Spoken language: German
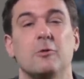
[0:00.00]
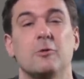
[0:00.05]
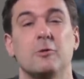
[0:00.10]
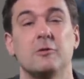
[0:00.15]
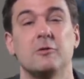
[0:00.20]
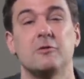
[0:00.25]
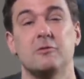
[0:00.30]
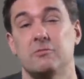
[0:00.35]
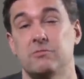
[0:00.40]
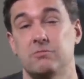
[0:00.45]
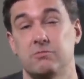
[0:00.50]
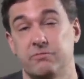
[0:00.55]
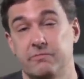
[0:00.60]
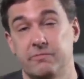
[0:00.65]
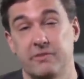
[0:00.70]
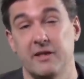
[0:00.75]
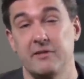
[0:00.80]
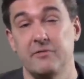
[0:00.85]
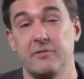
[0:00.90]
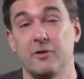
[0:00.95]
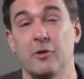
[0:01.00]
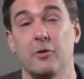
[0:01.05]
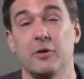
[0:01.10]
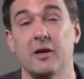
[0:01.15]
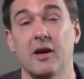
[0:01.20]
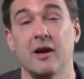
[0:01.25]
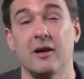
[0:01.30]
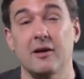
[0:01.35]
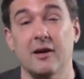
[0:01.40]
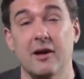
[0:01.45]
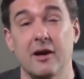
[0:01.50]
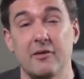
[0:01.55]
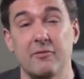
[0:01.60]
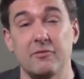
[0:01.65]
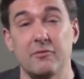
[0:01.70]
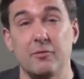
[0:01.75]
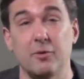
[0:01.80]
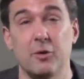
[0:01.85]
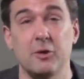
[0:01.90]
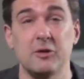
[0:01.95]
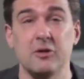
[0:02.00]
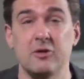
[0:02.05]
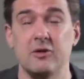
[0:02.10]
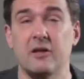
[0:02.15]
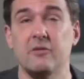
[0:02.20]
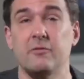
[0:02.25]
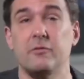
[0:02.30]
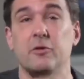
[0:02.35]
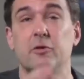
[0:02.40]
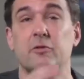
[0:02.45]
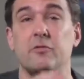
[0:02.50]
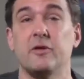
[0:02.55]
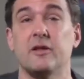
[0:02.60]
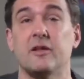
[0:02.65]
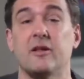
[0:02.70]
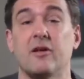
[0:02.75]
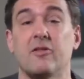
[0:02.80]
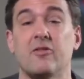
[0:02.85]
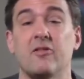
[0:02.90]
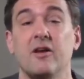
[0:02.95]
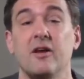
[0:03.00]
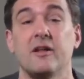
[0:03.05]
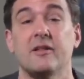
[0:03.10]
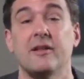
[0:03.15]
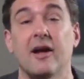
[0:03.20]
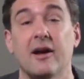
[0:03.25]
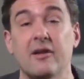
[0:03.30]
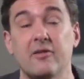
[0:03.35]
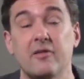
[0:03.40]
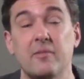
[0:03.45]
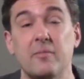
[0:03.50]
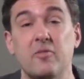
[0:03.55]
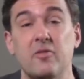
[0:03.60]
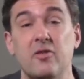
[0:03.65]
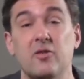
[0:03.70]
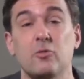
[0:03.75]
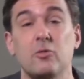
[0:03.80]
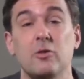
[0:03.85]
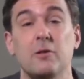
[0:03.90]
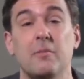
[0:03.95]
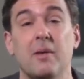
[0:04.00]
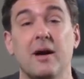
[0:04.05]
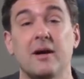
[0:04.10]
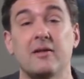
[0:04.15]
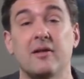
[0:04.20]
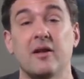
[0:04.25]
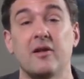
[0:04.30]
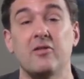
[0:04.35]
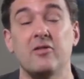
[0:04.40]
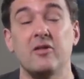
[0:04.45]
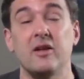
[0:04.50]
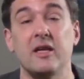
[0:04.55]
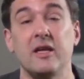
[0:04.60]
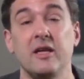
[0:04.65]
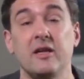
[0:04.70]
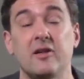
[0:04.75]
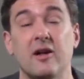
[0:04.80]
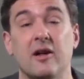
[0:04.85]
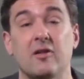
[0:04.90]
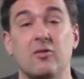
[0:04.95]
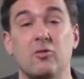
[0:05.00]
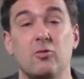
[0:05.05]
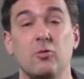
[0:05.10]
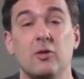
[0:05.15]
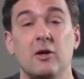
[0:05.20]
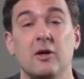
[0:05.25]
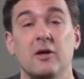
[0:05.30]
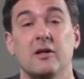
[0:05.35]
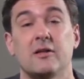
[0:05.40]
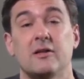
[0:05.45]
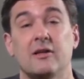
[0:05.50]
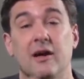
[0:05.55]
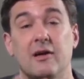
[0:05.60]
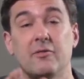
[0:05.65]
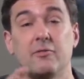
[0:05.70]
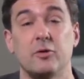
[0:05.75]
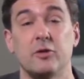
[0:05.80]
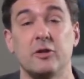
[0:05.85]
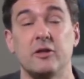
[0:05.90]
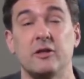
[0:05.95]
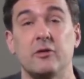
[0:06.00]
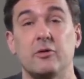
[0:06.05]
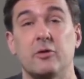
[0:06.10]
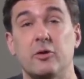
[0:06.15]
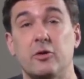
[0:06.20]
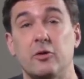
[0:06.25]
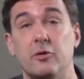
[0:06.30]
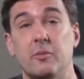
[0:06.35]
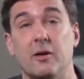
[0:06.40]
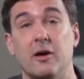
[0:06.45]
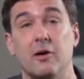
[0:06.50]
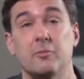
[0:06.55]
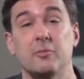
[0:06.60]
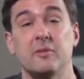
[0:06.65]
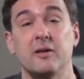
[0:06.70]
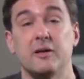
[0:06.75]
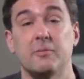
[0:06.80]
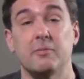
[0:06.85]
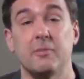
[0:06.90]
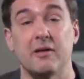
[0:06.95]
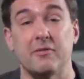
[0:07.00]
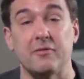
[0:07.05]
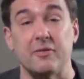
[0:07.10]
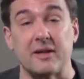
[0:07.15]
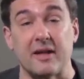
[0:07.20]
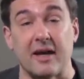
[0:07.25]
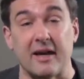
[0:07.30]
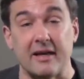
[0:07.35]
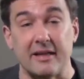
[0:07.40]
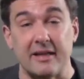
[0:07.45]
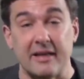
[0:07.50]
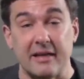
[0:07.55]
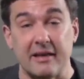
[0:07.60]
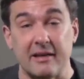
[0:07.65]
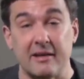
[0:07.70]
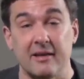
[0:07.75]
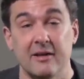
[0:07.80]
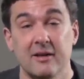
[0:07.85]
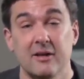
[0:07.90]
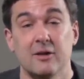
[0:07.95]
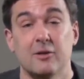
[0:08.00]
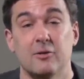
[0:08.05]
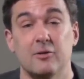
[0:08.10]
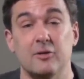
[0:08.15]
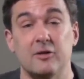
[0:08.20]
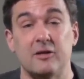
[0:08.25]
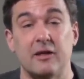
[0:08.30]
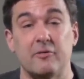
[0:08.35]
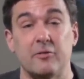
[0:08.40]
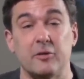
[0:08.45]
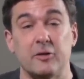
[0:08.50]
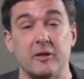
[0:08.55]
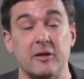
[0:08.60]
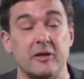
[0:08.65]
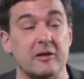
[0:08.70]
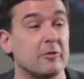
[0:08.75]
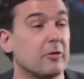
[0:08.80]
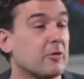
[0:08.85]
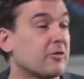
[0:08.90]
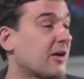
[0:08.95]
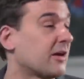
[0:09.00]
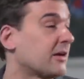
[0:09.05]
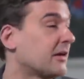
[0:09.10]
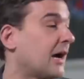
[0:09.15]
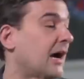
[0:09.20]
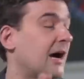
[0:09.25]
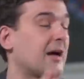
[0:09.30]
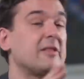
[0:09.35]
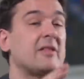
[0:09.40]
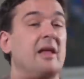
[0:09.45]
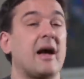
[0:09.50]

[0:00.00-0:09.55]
und wenn wir euch angreifen wollten, dann würden wir das nach 17 Uhr machen, da ist die Kita zu, da würdet ihr euch überhaupt nicht mehr verteidigen und da würdet ihr nur sagen, ach